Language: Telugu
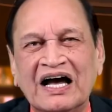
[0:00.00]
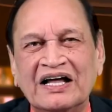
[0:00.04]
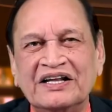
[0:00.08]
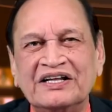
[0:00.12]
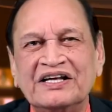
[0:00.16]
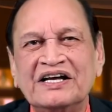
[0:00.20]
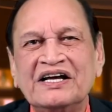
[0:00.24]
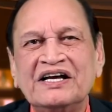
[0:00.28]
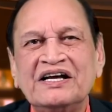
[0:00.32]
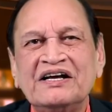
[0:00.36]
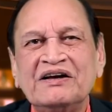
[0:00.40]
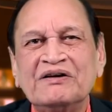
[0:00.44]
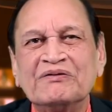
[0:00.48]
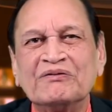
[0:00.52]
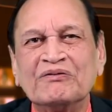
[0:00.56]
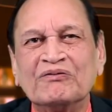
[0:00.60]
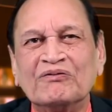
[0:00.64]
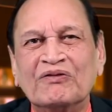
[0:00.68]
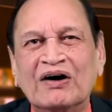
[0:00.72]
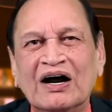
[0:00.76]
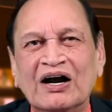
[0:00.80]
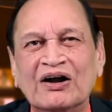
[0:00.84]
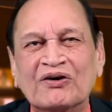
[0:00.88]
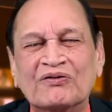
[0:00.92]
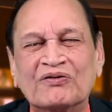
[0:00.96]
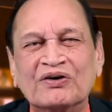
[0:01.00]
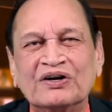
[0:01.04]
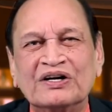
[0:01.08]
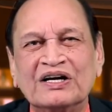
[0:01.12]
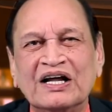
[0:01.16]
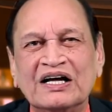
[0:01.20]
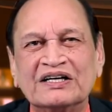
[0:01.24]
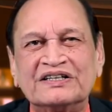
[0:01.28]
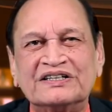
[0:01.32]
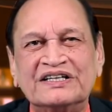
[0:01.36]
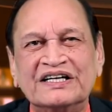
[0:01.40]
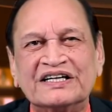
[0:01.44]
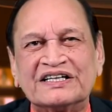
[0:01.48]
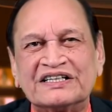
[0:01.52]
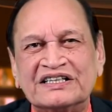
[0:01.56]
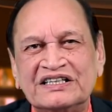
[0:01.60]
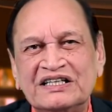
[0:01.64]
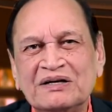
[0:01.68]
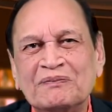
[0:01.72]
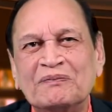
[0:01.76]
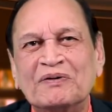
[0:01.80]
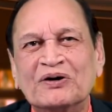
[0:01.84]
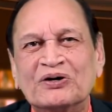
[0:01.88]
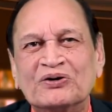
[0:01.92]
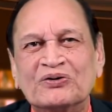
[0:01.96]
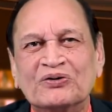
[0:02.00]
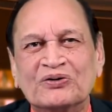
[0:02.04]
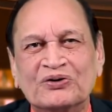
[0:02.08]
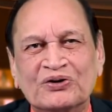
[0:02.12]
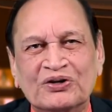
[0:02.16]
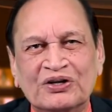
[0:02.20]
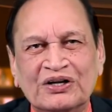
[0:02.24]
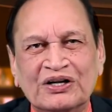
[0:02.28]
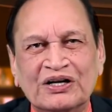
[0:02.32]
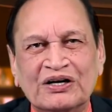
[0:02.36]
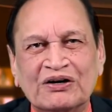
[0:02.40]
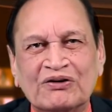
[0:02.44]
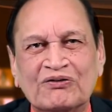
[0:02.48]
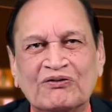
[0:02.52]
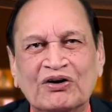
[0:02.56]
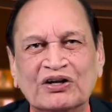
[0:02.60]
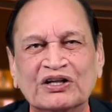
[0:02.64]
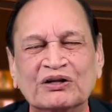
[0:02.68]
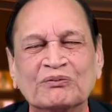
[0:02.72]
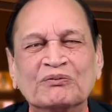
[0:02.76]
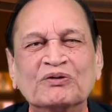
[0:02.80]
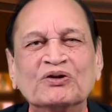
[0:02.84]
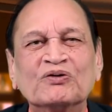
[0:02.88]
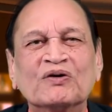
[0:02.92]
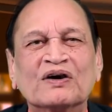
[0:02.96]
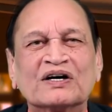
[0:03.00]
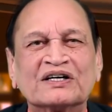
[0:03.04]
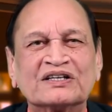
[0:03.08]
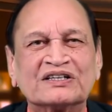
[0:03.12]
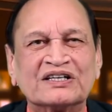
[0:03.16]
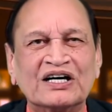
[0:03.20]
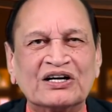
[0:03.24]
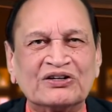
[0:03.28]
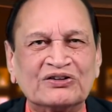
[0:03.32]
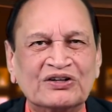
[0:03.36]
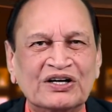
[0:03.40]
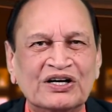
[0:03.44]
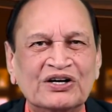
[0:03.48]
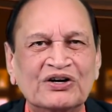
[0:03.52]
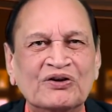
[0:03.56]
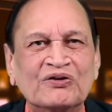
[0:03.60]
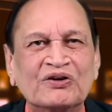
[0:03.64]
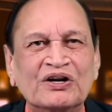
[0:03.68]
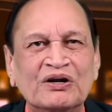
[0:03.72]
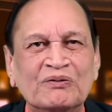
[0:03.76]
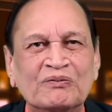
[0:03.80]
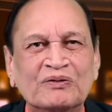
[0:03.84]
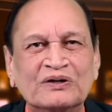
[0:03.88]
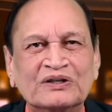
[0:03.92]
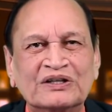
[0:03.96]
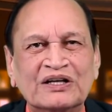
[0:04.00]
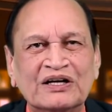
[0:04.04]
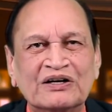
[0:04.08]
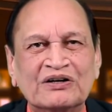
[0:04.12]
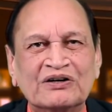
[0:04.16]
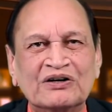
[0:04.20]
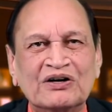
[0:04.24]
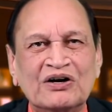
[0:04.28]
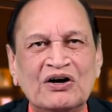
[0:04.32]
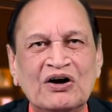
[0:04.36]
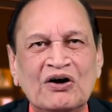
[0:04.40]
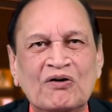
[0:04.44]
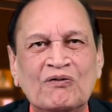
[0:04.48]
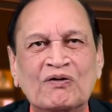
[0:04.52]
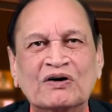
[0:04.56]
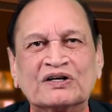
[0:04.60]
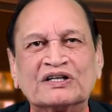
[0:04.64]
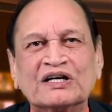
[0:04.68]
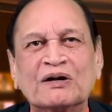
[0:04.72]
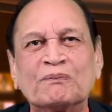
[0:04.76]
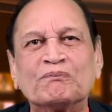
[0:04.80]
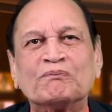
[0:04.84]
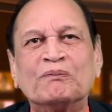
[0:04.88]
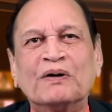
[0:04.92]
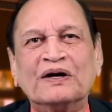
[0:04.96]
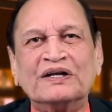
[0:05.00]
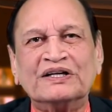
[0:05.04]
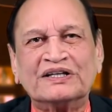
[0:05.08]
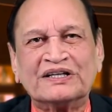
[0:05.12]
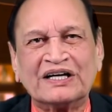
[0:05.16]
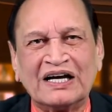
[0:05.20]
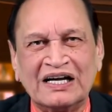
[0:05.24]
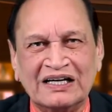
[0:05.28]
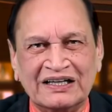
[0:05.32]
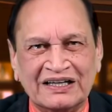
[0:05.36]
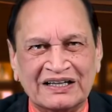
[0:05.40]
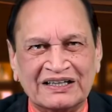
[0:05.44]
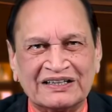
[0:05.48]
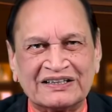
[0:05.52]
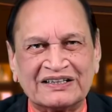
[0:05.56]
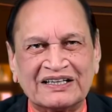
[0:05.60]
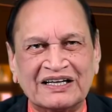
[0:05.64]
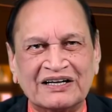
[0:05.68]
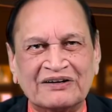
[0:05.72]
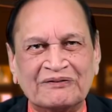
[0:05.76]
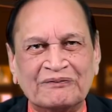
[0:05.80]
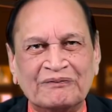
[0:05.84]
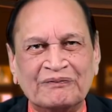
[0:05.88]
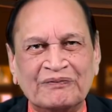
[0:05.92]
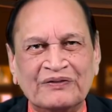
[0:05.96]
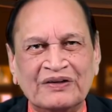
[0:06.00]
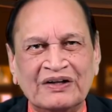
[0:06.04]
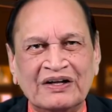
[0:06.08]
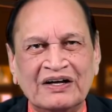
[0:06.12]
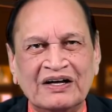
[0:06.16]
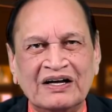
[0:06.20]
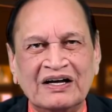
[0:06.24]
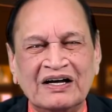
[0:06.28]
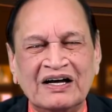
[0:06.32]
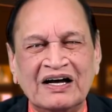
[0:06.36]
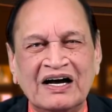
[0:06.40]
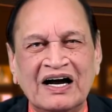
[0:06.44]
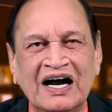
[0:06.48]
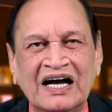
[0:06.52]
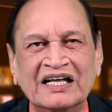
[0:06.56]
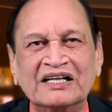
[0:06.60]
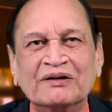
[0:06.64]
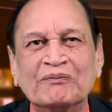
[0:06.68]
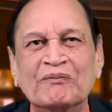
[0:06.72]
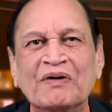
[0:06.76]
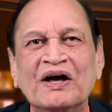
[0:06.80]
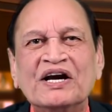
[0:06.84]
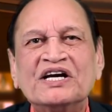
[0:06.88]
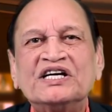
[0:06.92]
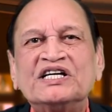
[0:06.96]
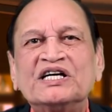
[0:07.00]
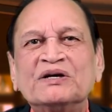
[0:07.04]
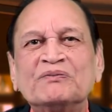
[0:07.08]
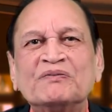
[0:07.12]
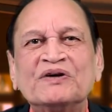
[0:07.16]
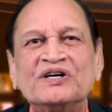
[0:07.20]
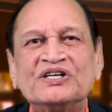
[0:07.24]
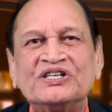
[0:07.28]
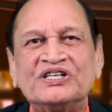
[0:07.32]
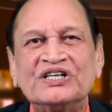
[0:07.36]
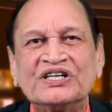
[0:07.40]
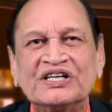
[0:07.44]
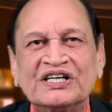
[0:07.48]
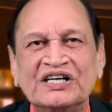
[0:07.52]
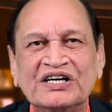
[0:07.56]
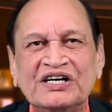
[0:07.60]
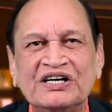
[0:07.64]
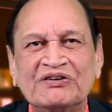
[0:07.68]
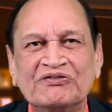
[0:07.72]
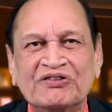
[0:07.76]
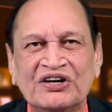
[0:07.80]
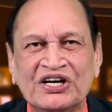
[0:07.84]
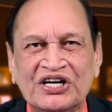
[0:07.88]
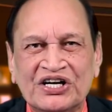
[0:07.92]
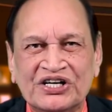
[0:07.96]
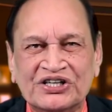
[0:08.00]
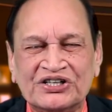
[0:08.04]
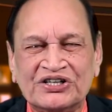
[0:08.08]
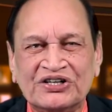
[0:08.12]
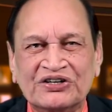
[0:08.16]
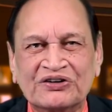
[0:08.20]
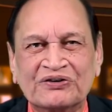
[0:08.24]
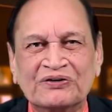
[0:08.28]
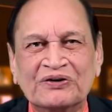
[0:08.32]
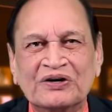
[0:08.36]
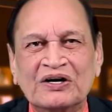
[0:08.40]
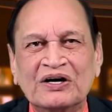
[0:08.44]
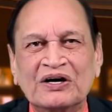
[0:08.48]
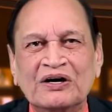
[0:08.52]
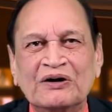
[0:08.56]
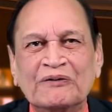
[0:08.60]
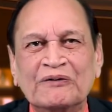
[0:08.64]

అది వాళ్ళకున్న శక్తి బట్టి ఉంటుంది కొంతమంది ఒక్కసారితోనే డౌన్ అయిపోతారు ఒకసారి పదిసార్లు చేస్తారు అది మనిషి మనిషికి వేరియేషను